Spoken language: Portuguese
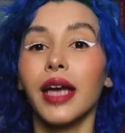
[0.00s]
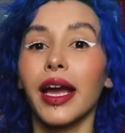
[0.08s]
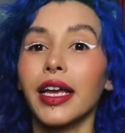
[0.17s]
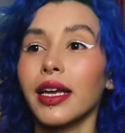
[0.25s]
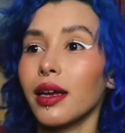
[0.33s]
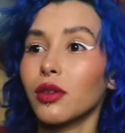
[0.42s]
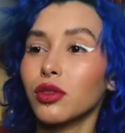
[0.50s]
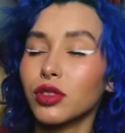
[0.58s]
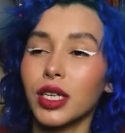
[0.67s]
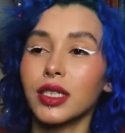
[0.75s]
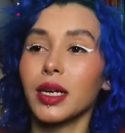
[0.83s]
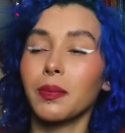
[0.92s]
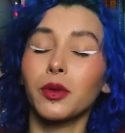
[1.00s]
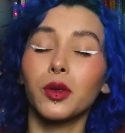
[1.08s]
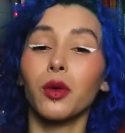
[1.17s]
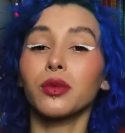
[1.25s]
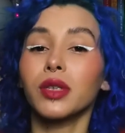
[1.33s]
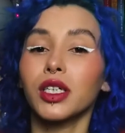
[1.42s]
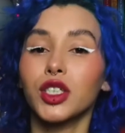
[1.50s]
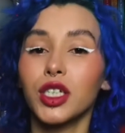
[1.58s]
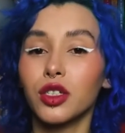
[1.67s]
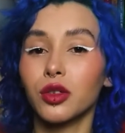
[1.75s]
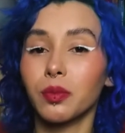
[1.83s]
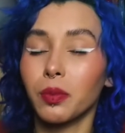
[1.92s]
E aí eu não sei se é por conta
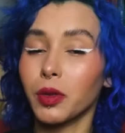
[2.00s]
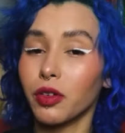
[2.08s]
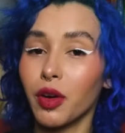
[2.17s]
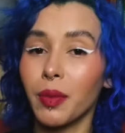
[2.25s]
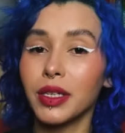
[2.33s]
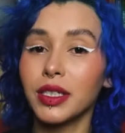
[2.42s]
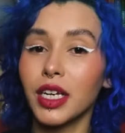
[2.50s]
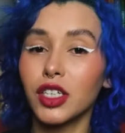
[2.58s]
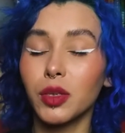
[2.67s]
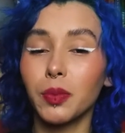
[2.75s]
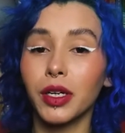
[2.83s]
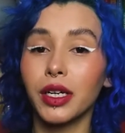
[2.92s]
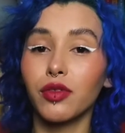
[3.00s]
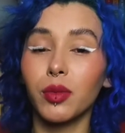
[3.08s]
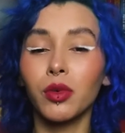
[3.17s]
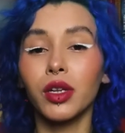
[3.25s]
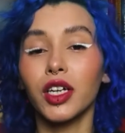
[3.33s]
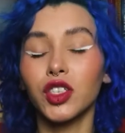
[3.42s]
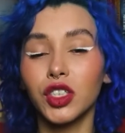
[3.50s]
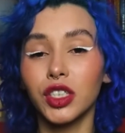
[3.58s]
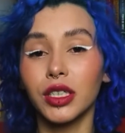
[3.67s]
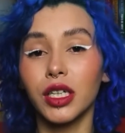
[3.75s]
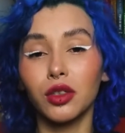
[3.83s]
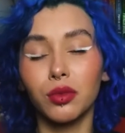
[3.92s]
disso, provavelmente seja porque, vamos lá, a gente
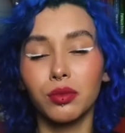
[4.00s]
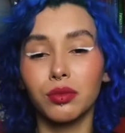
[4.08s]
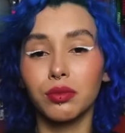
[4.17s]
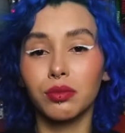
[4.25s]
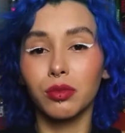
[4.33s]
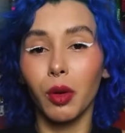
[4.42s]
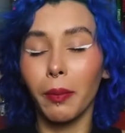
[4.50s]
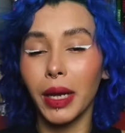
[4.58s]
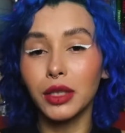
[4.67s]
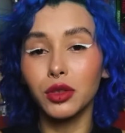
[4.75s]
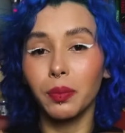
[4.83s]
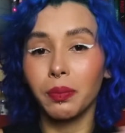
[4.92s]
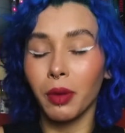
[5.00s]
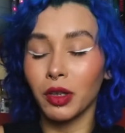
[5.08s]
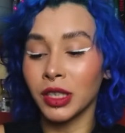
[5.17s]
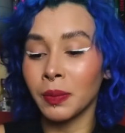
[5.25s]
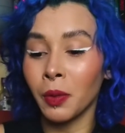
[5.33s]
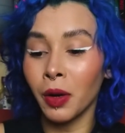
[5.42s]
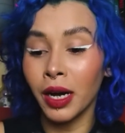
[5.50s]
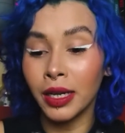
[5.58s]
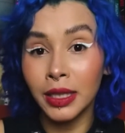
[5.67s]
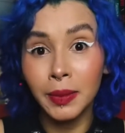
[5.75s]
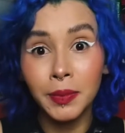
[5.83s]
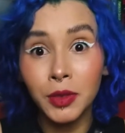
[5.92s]
já tá num momento
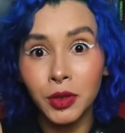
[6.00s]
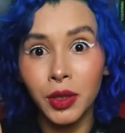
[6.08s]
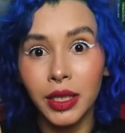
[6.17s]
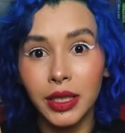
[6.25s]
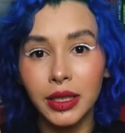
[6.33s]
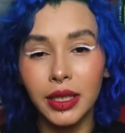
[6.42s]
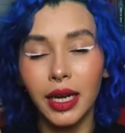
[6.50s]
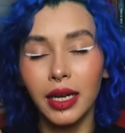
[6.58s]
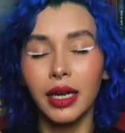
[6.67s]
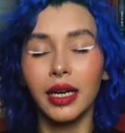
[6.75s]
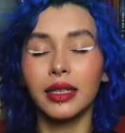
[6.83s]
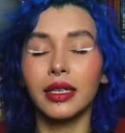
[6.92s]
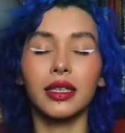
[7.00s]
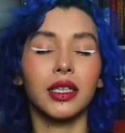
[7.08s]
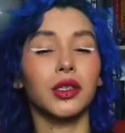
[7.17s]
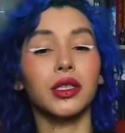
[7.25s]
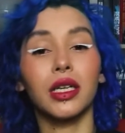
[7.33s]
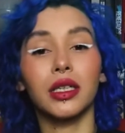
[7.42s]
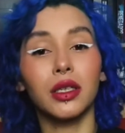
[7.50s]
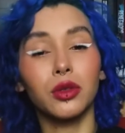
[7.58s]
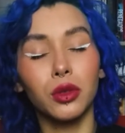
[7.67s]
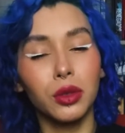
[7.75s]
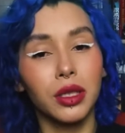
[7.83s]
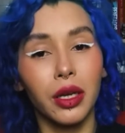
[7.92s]
pós-apocalíptico ali, né? Tentando entender
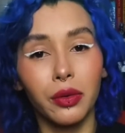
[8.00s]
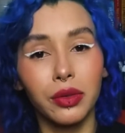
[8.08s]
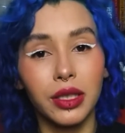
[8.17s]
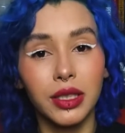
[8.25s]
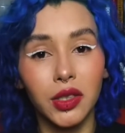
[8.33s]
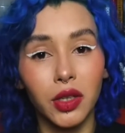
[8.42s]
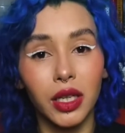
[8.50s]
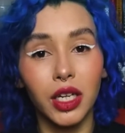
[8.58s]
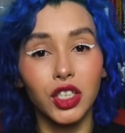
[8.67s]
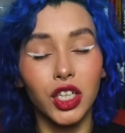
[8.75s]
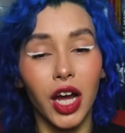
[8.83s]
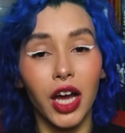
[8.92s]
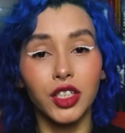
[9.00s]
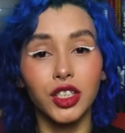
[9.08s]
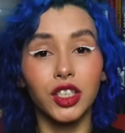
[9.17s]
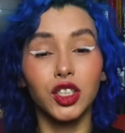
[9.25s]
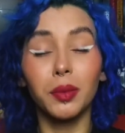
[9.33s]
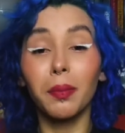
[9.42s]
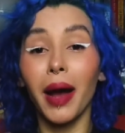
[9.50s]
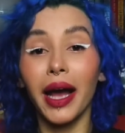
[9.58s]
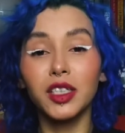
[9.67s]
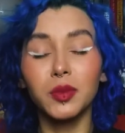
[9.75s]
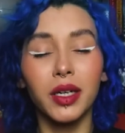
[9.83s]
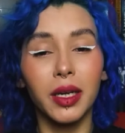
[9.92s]
tudo que tá acontecendo, ela já acha
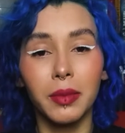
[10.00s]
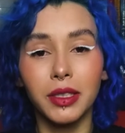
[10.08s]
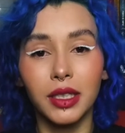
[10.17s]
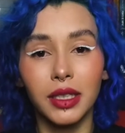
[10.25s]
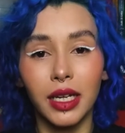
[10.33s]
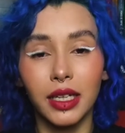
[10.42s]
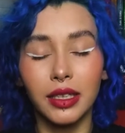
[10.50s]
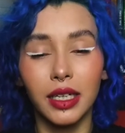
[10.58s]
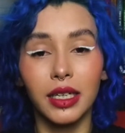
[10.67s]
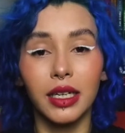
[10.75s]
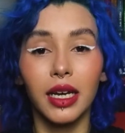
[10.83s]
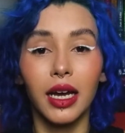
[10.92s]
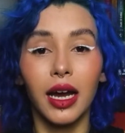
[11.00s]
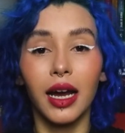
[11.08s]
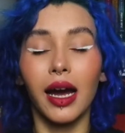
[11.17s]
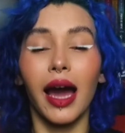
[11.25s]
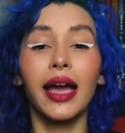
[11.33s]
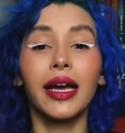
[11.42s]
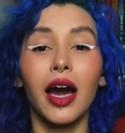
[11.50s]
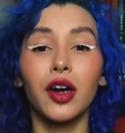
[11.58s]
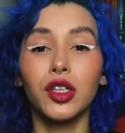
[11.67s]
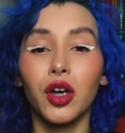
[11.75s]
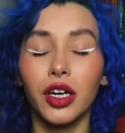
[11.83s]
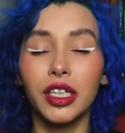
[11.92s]
demais pra cabeça dela ter que carregar
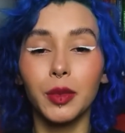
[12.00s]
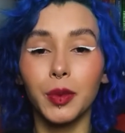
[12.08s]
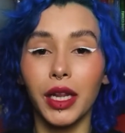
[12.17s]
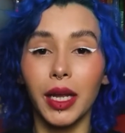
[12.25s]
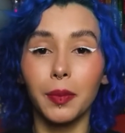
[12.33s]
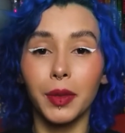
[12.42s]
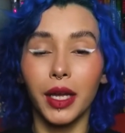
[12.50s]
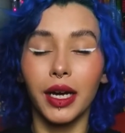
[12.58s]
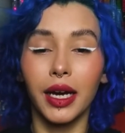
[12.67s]
o York pra lá e pra